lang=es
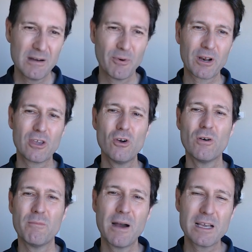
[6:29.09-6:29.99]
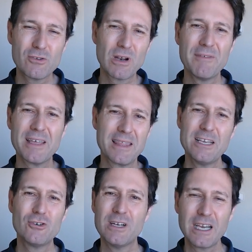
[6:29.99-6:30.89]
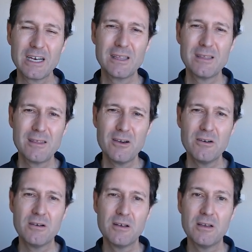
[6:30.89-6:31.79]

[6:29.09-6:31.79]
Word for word: porque yo más de una vez he hecho el ejercicio